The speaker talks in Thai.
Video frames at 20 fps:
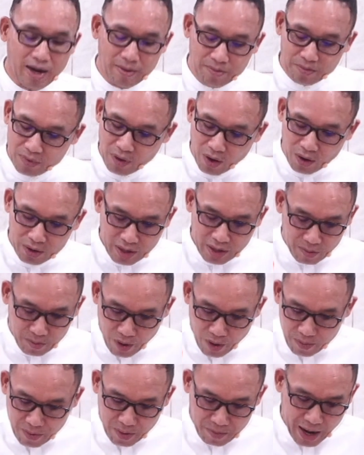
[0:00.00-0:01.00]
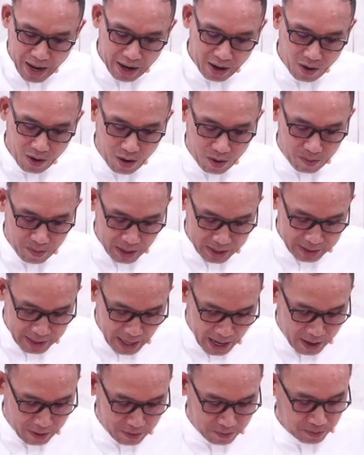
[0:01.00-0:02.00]
ต่อจำเพาะพระพักของพระเจ้า
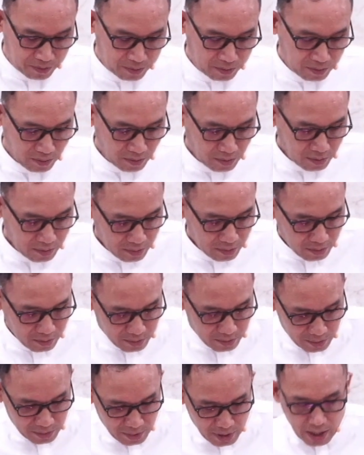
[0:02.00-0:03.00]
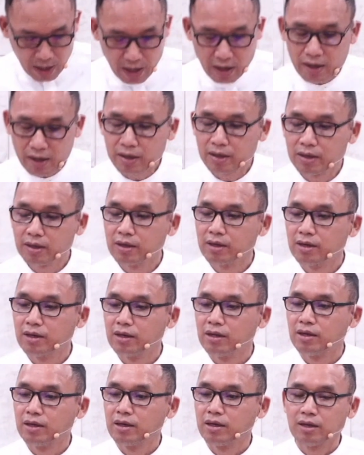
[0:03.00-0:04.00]
นะ
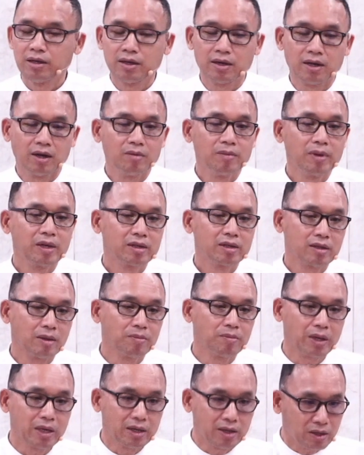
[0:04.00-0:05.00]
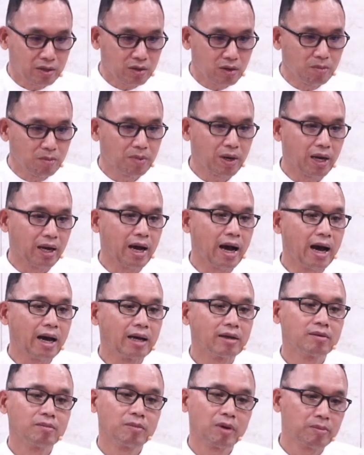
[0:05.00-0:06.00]
เราไม่จำเป็นที่จะต้องประกาศ
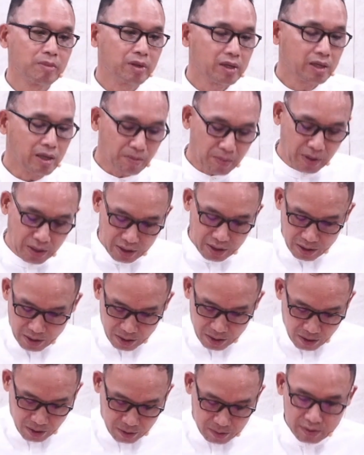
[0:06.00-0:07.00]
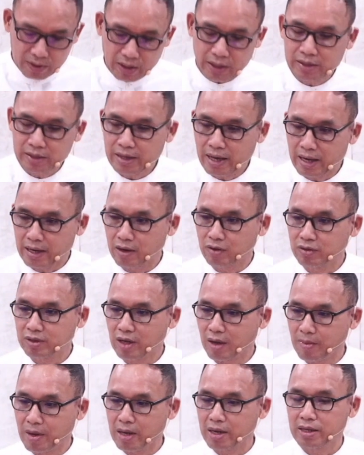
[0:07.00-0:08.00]
ไม่ไม่จำเป็นที่จะต้อง แต่เราสา
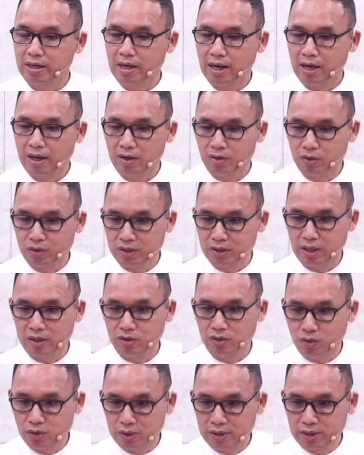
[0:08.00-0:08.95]
มารถที่จะหนุนจิตชูใจ